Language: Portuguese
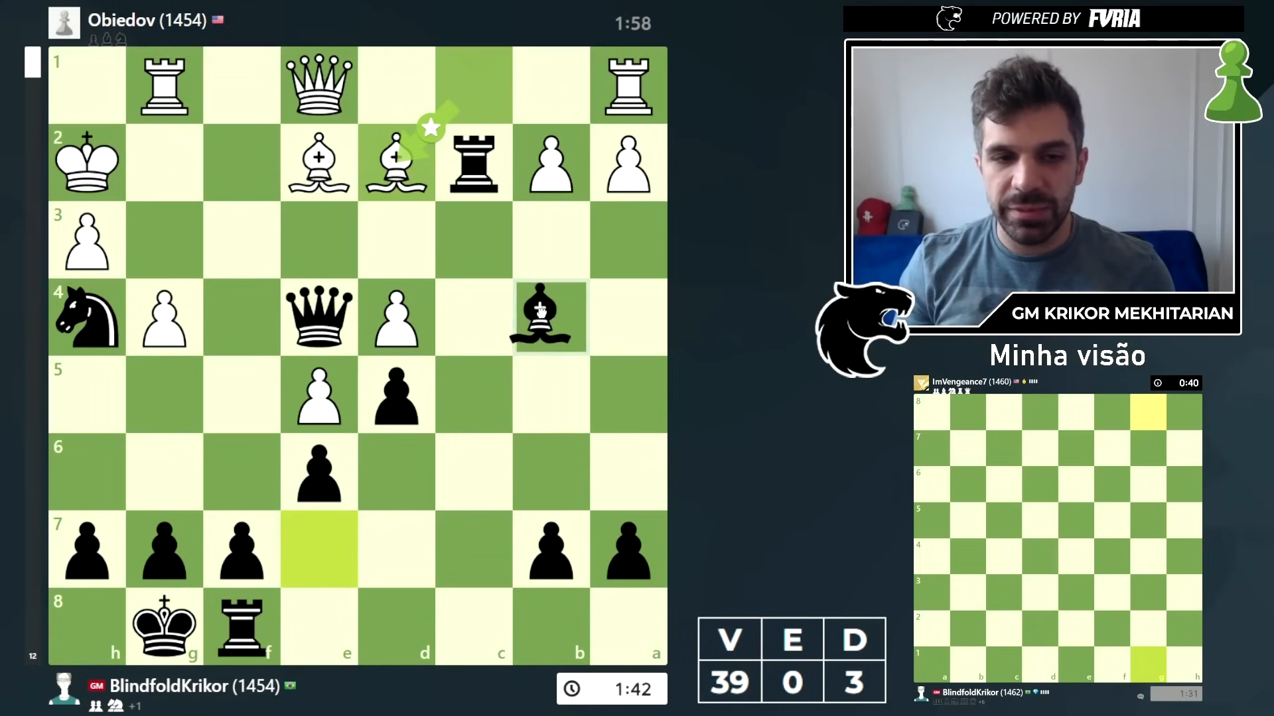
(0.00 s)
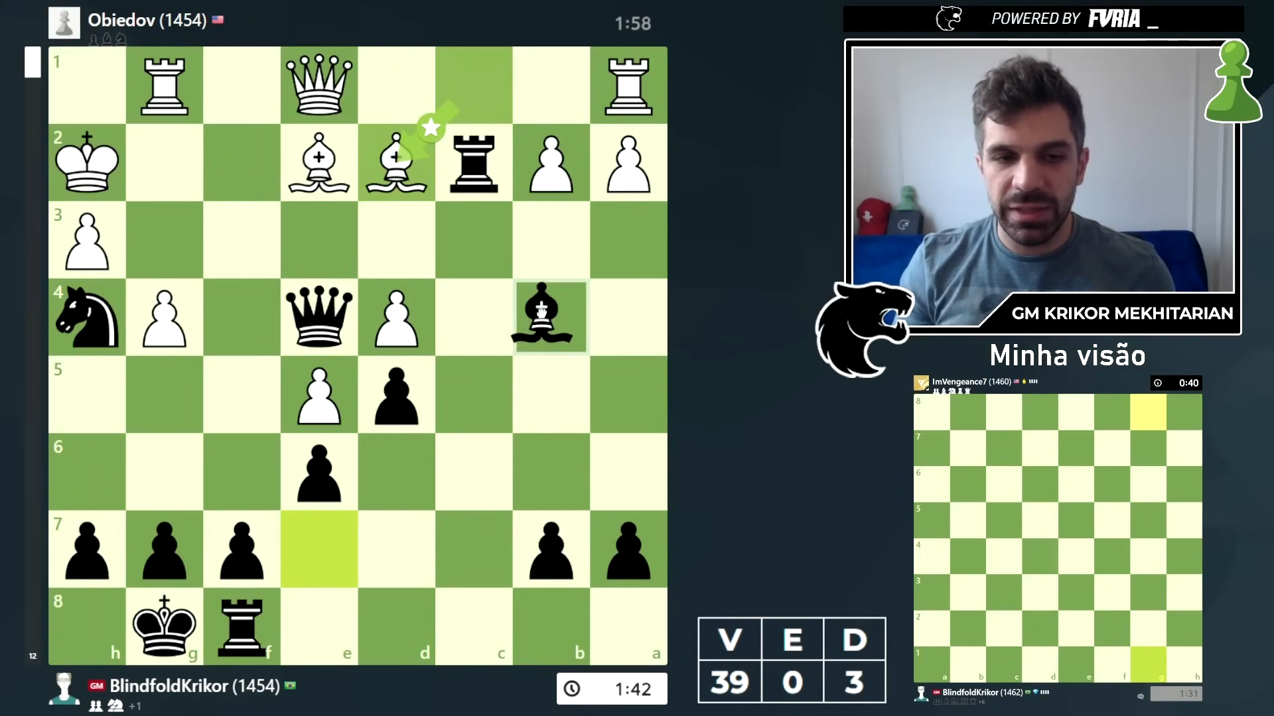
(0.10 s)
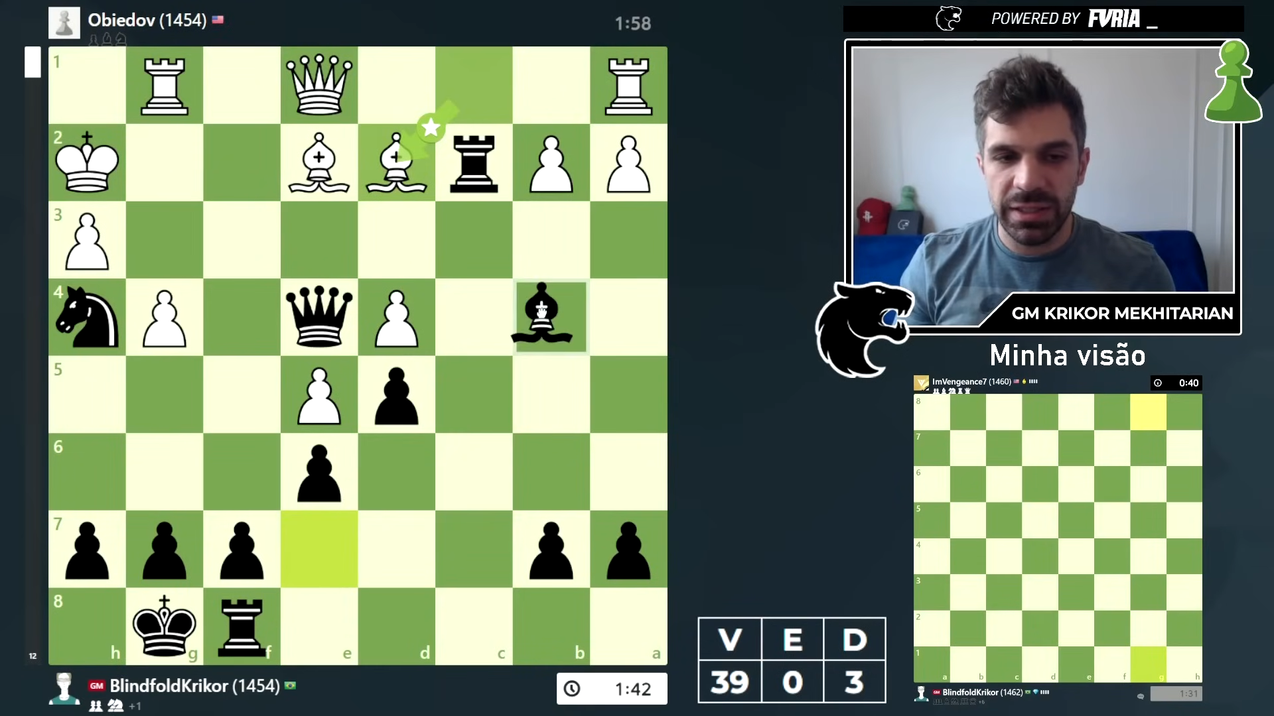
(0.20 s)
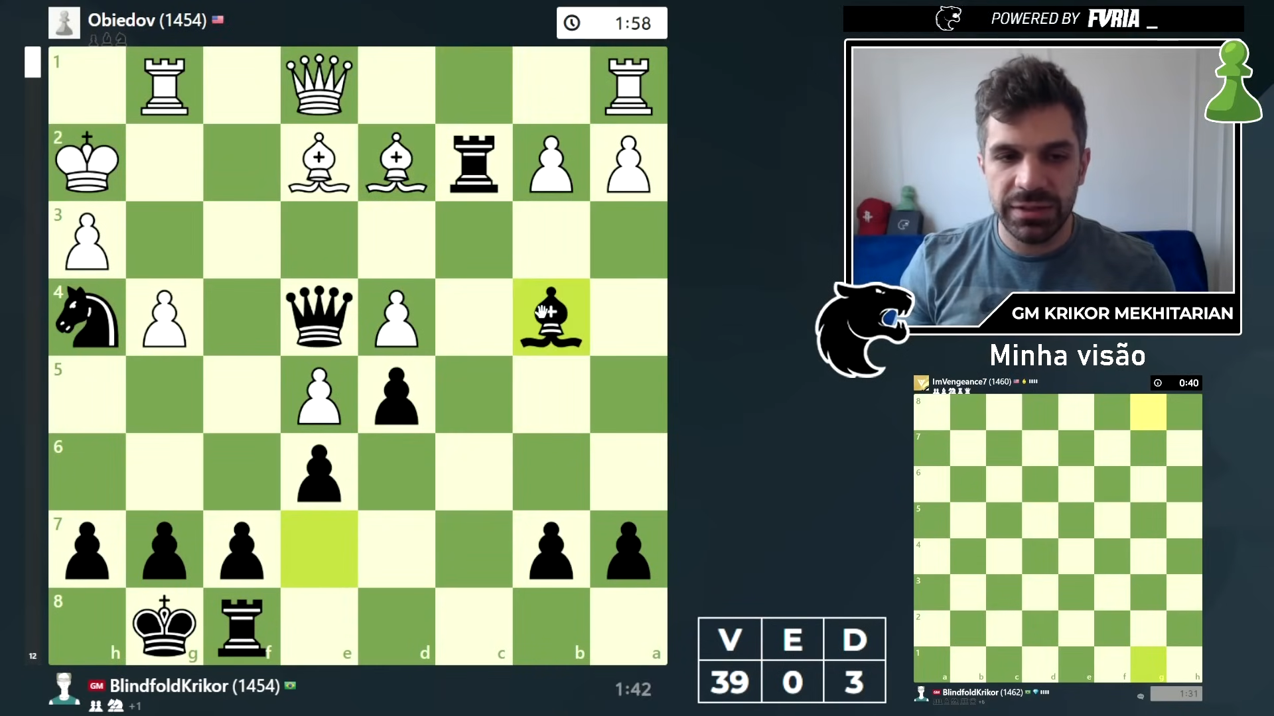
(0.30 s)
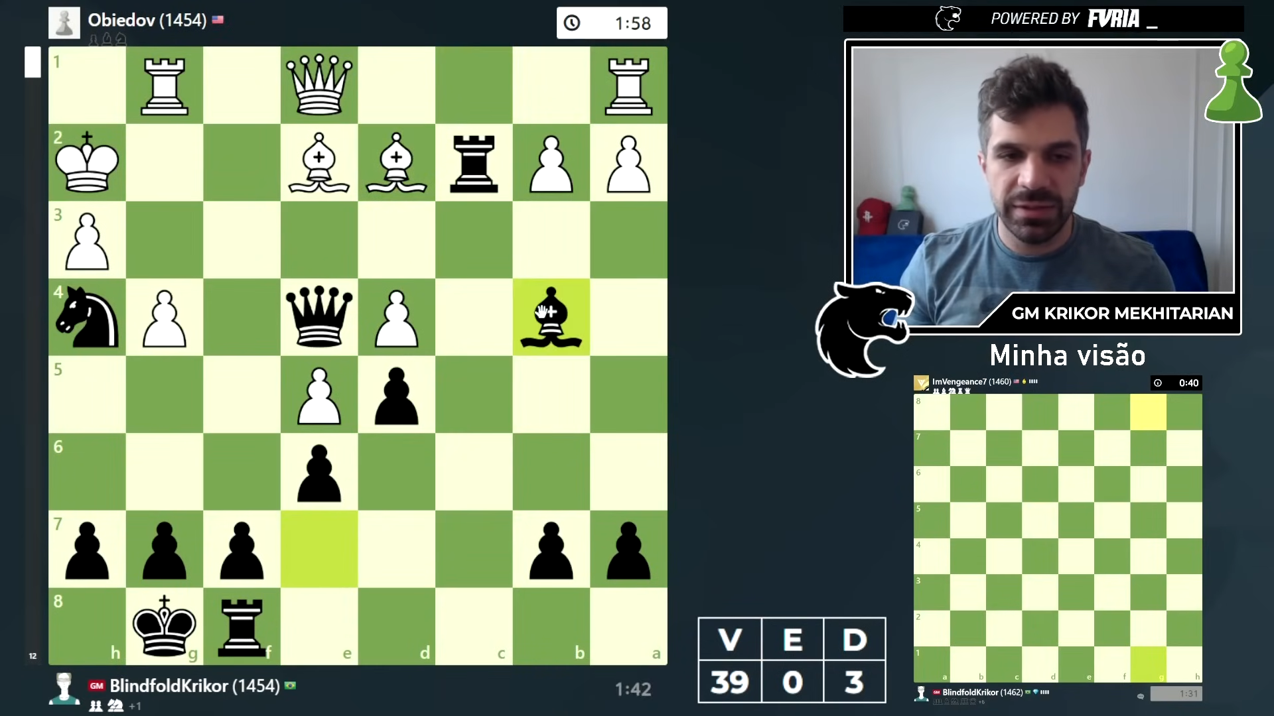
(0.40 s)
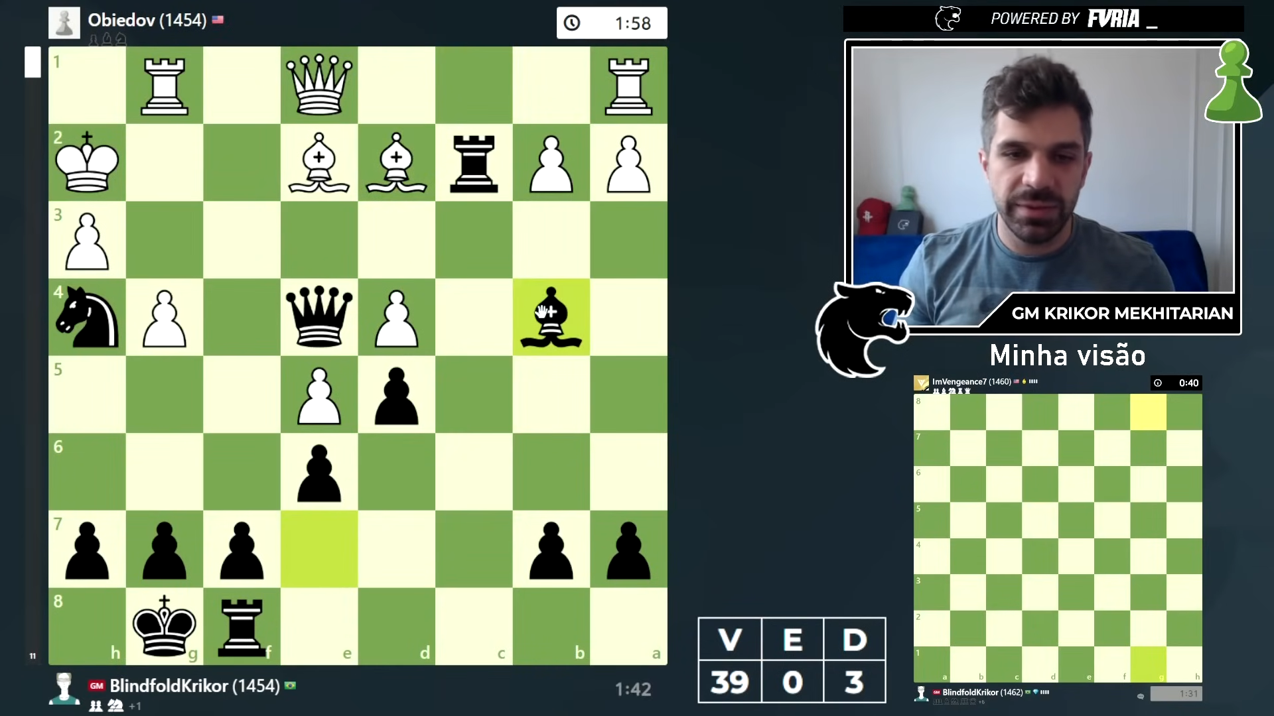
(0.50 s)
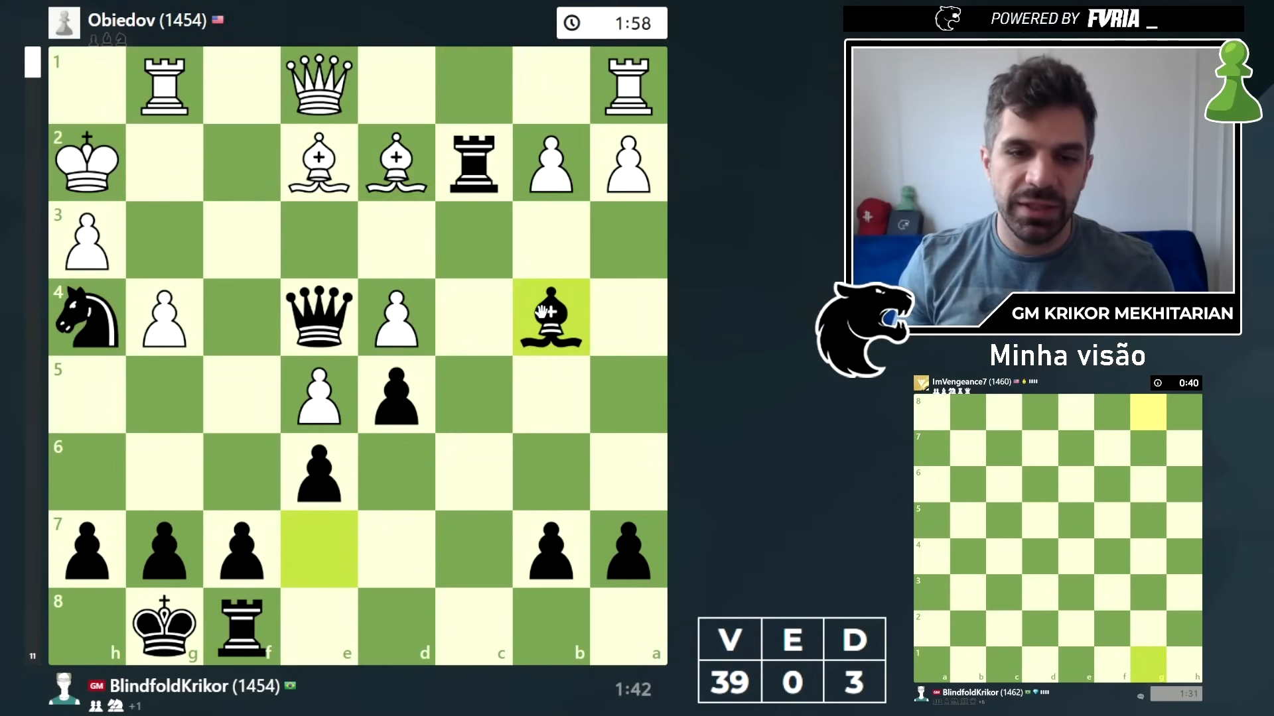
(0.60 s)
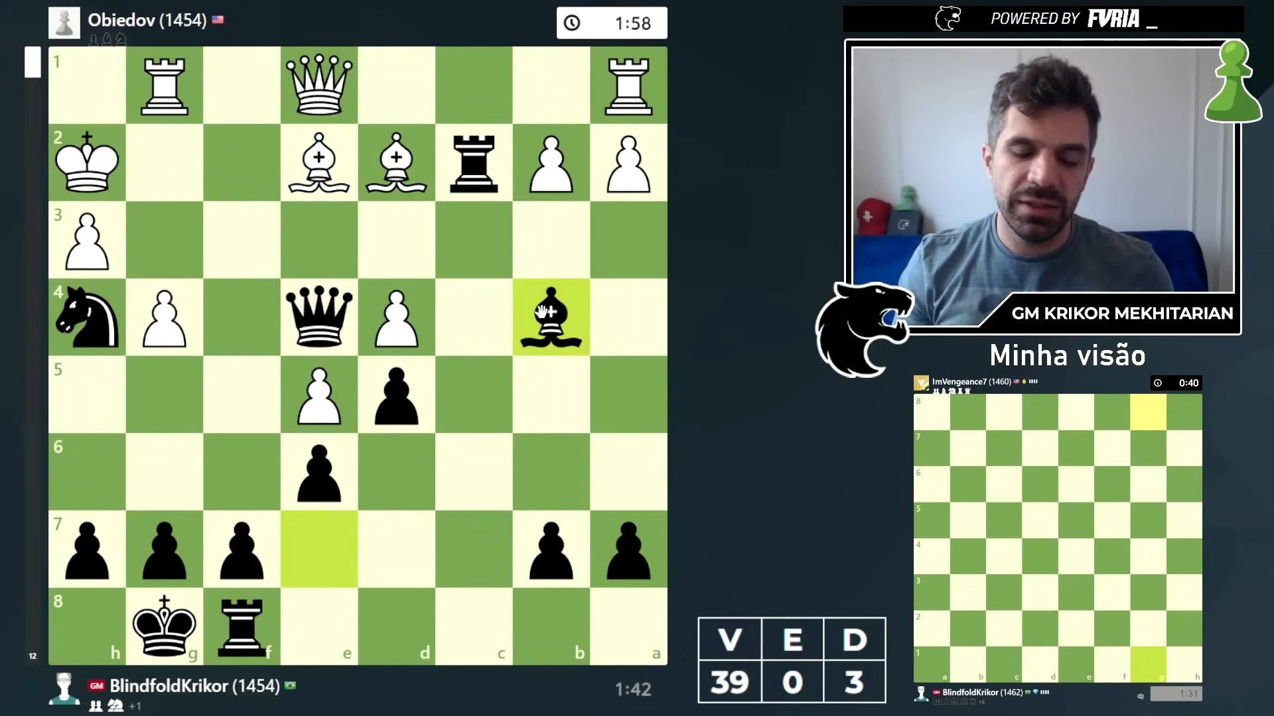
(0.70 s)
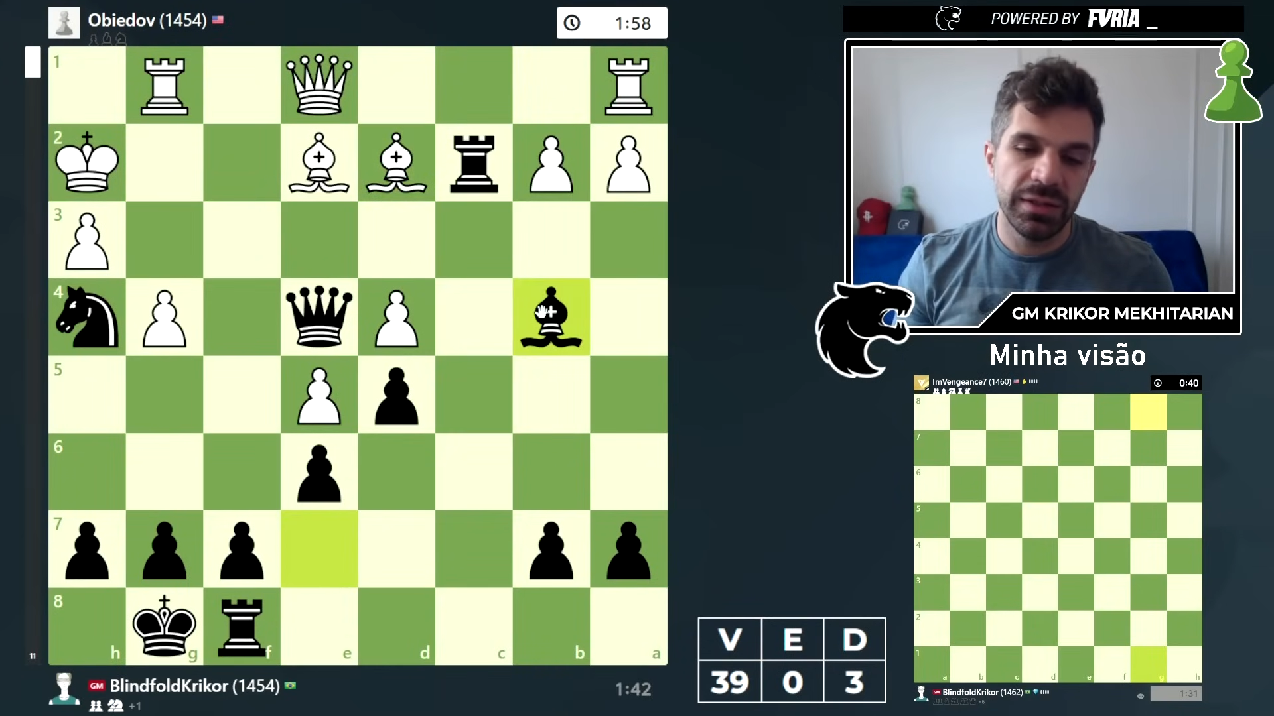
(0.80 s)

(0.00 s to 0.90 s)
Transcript: brilhante também?